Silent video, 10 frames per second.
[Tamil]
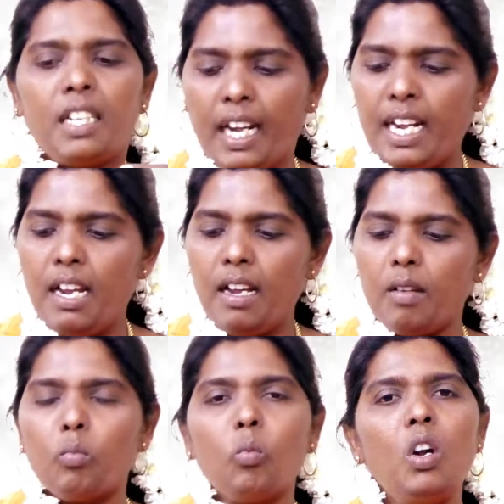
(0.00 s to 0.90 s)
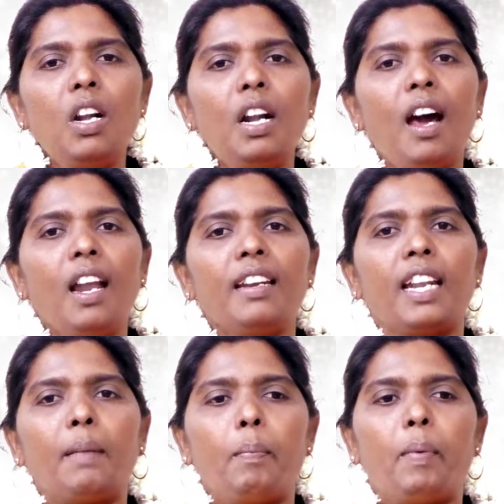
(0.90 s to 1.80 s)
நிறைய முள்ளால்
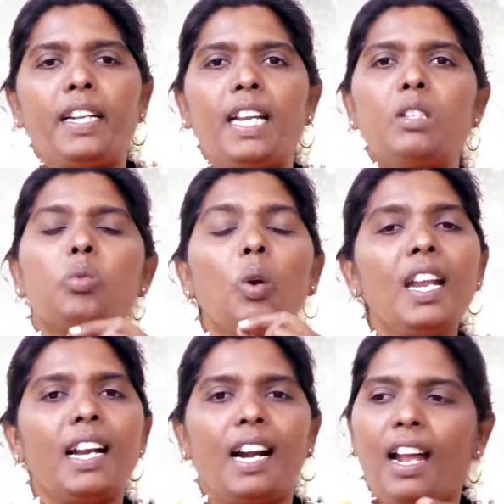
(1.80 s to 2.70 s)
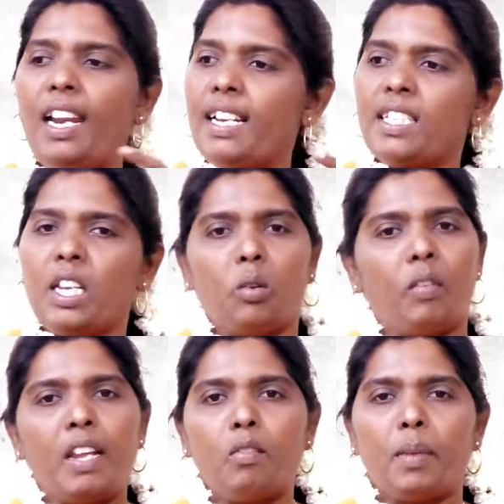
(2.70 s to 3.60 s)
நிரப்பப்பட்ட சுள்ளிகளால் என்ன செய்யும்
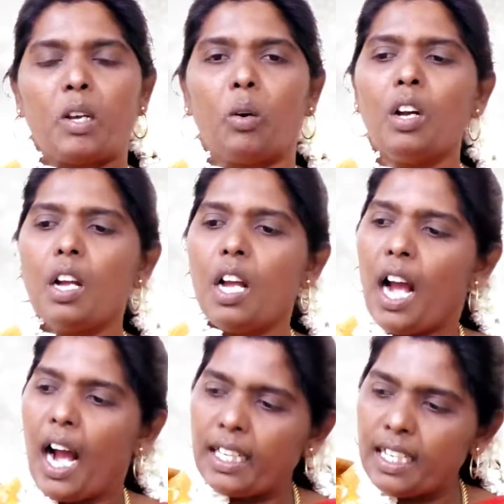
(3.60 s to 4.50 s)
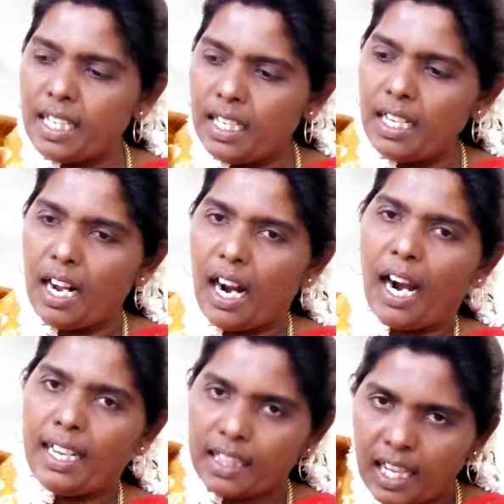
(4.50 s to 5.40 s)
வடிவமைக்கும் அதுக்கு
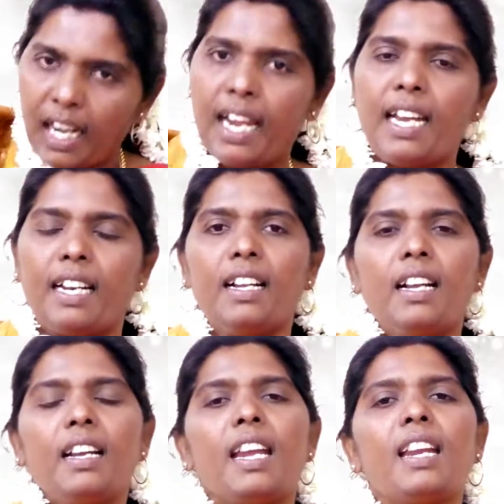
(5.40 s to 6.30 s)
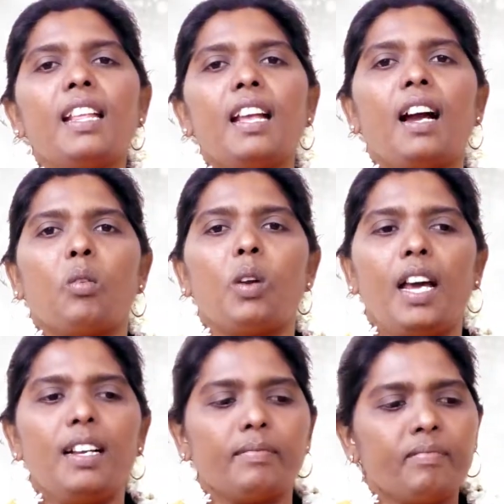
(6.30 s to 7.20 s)
அடுத்த லேயர் என்ன
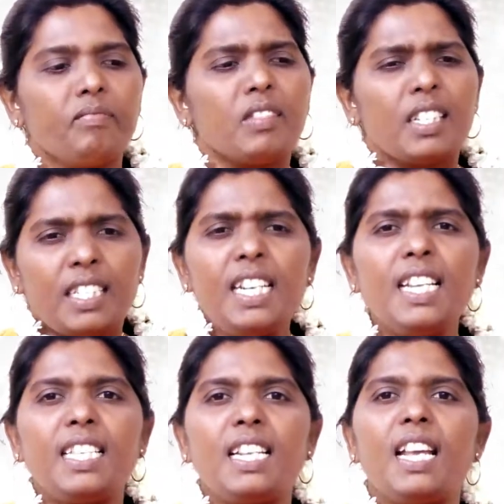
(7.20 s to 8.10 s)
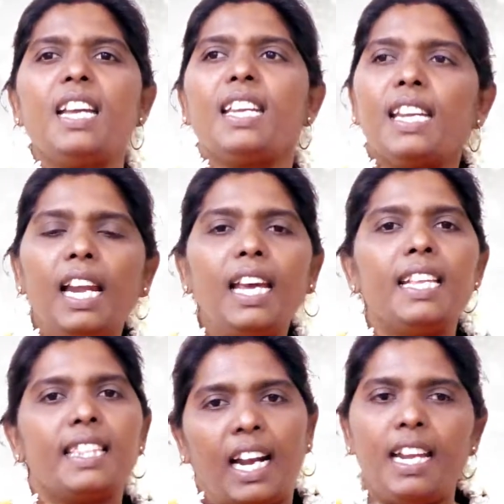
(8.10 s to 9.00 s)
ஆகும்னா சின்ன சின்ன இலை
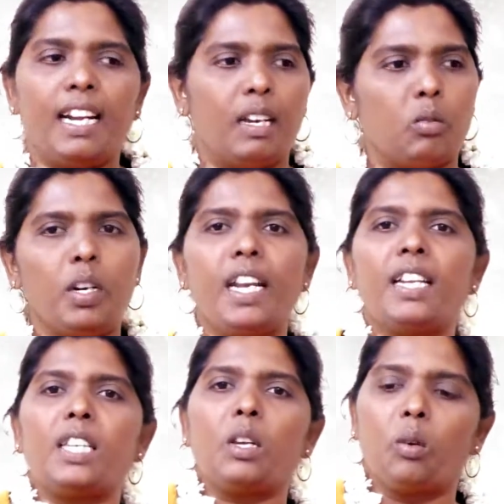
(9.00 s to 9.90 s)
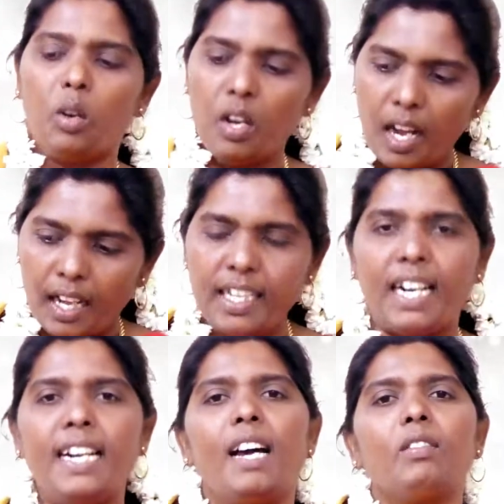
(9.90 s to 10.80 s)
தலைகளை கொண்டு என்ன செய்யும் அந்த
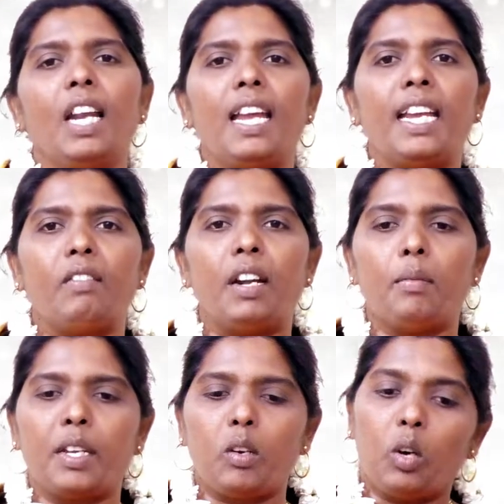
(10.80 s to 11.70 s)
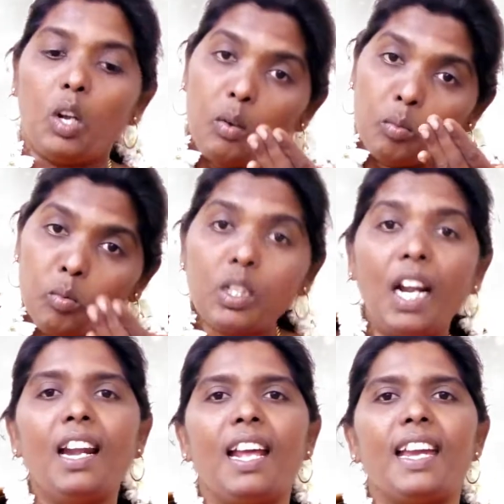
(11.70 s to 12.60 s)
ரெண்டாவது லேயரை வடிவமைக்கும்
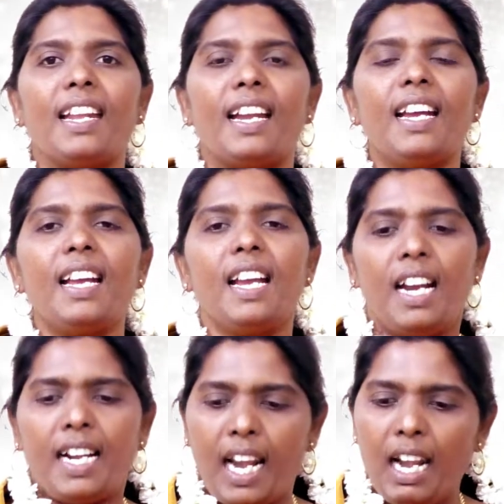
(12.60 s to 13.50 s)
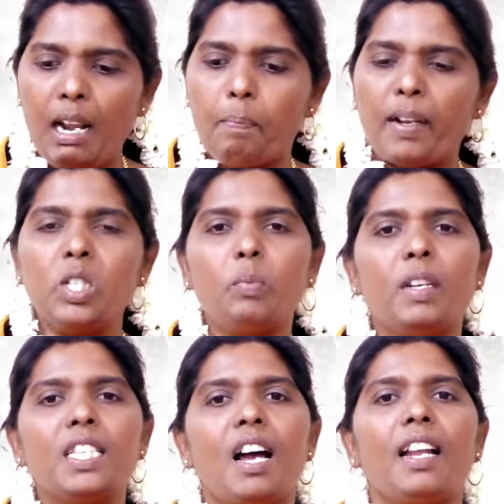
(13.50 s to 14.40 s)
முதல் லேயரை நல்ல பஞ்சு
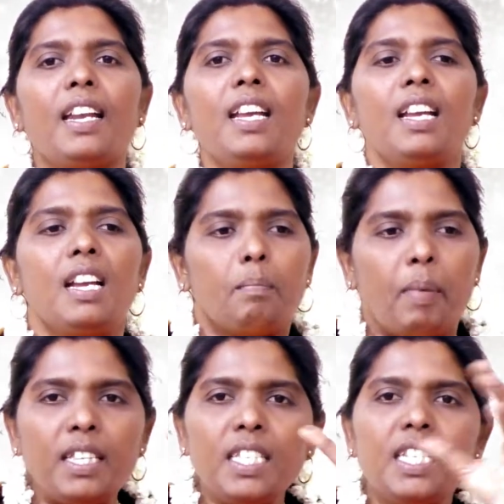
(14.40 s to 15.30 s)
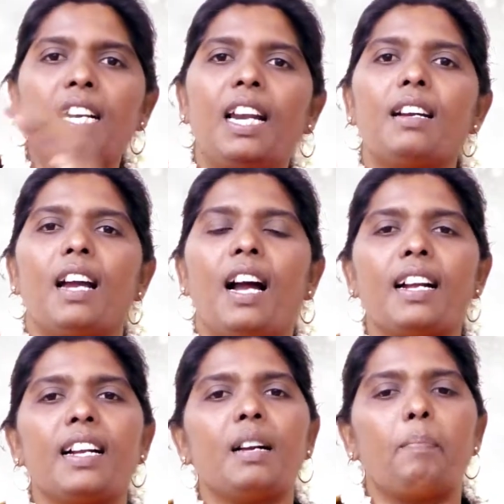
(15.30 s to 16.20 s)
பஞ்சான பஞ்சுக்களை
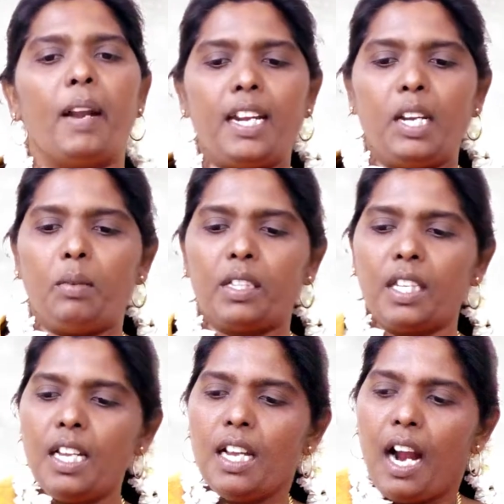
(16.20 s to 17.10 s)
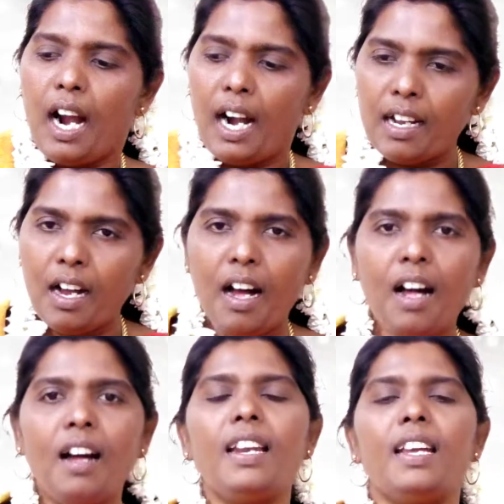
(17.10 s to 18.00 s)
அங்கங்கே பறக்கிட்டு வந்து
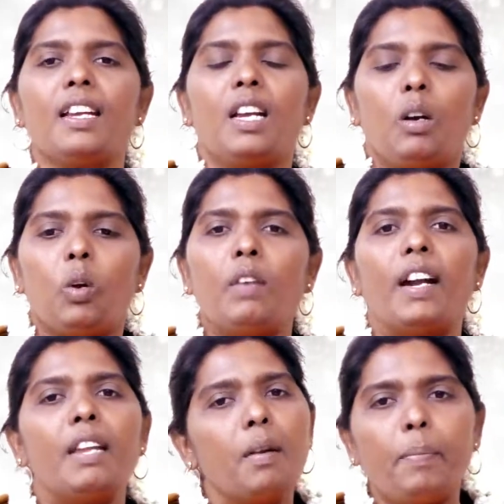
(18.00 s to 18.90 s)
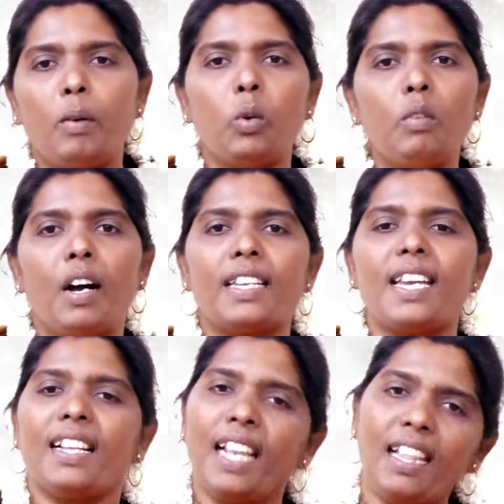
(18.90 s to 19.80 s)
அழகான ஒரு வடிவமைப்பை
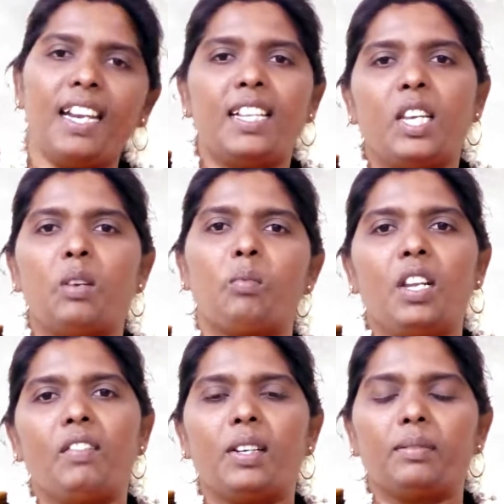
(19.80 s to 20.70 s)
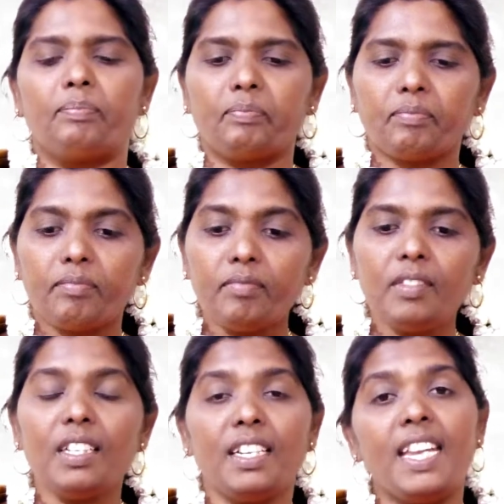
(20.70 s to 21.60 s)
உருவாக்கி அதில் தான் என்ன செய்யும் முட்டை விடும்
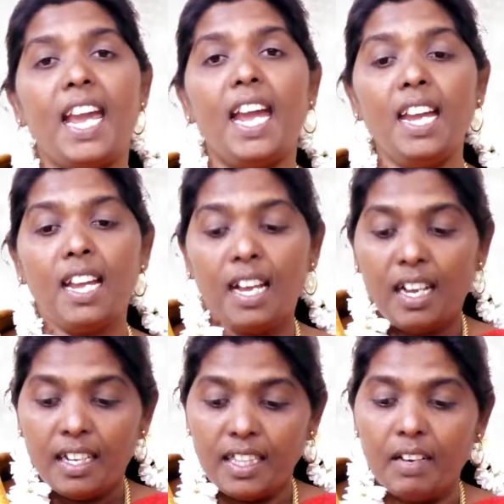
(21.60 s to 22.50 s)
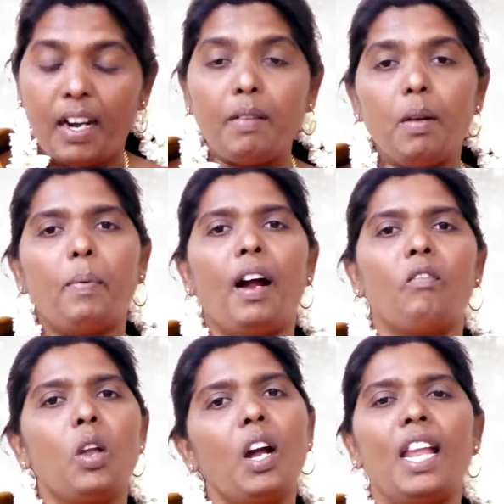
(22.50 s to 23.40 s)
ஏன் இந்த வடிவமைப்பை
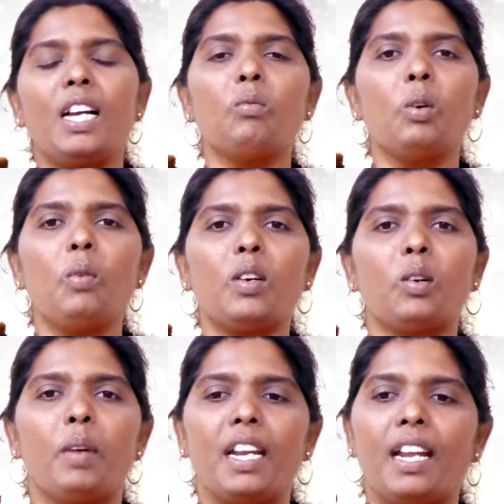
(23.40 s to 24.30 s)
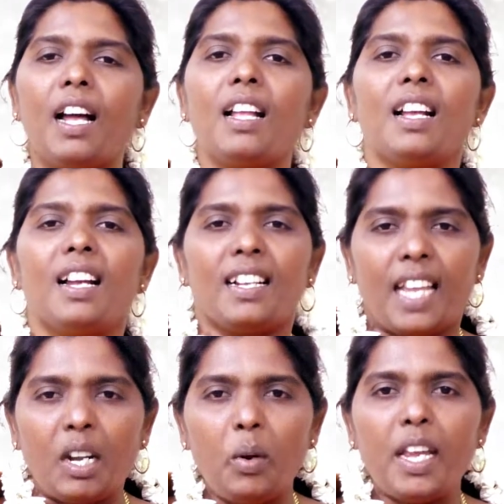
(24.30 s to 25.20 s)
அவ்வளோ அழகாக உருவாக்கும் அப்படின்னா
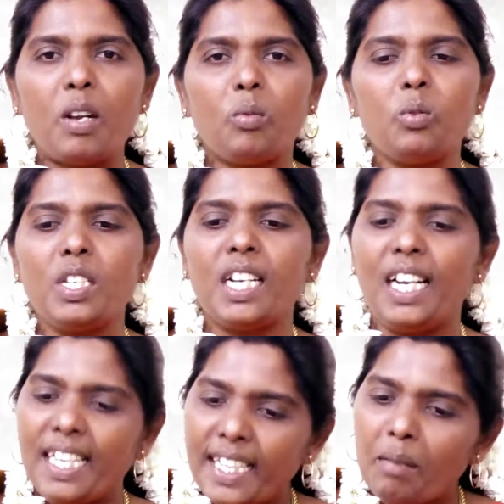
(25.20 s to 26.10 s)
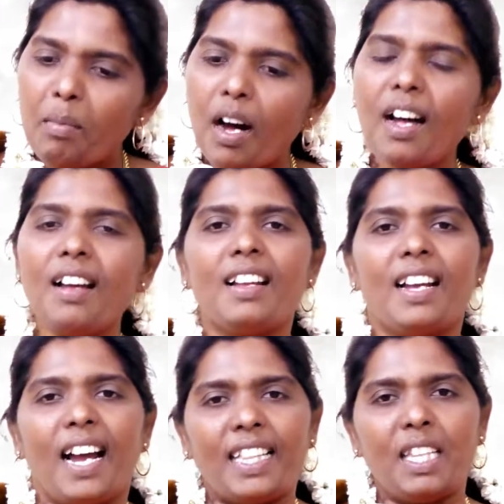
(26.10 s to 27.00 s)
தன்னுடைய குஞ்சுகள் இதமாக
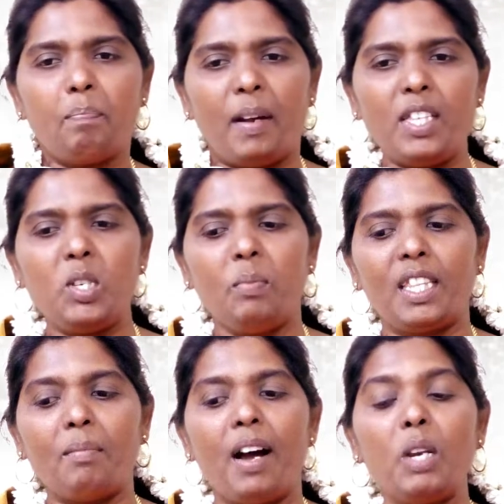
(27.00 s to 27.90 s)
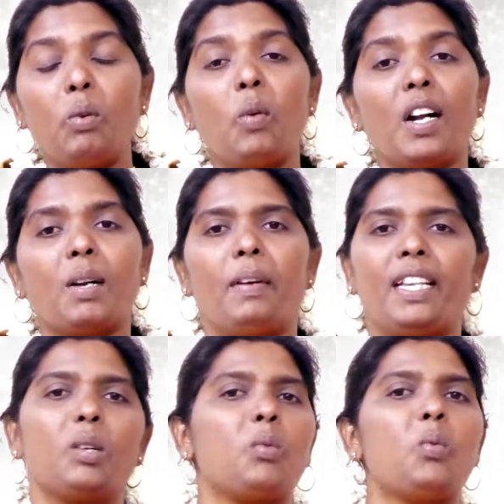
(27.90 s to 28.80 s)
அந்த பஞ்சு மெத்த மாதிரி உருவாக்கப்பட்ட
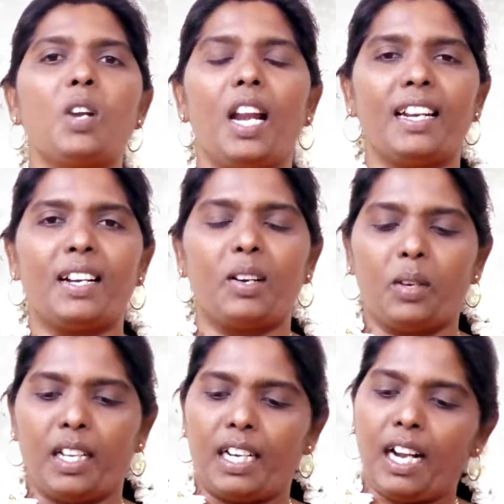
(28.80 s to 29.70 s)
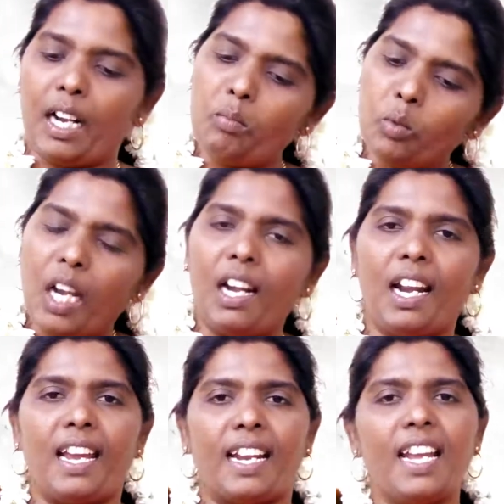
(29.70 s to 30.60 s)
அந்த கூண்டில் இருக்கணுங்கிறதுக்காக முதல்
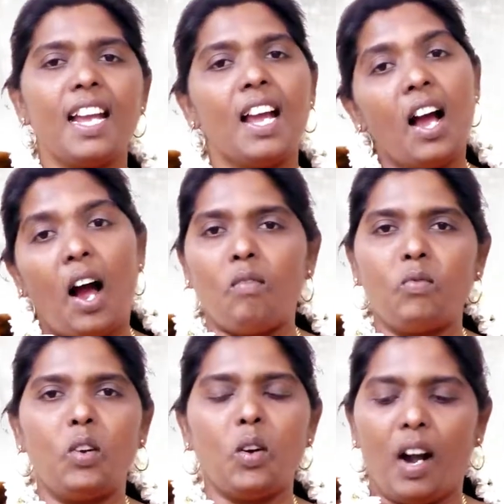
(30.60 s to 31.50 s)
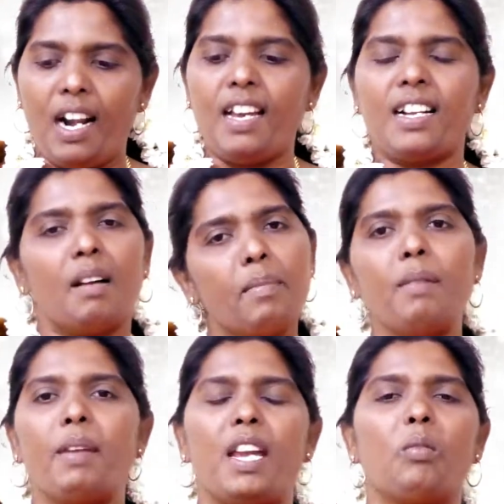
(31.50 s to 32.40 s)
லேயரை அவ்வளோ அழகாக
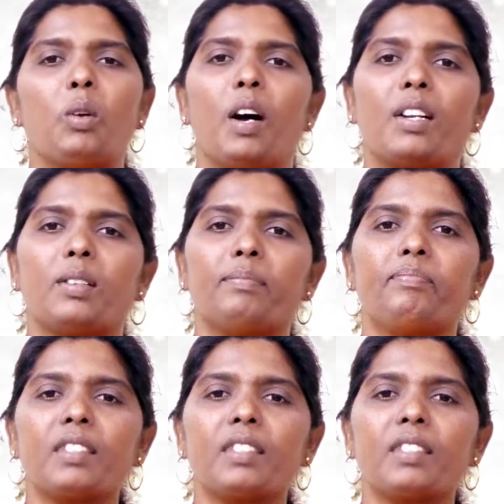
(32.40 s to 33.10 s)
மென்மையாக உருவாக்கும்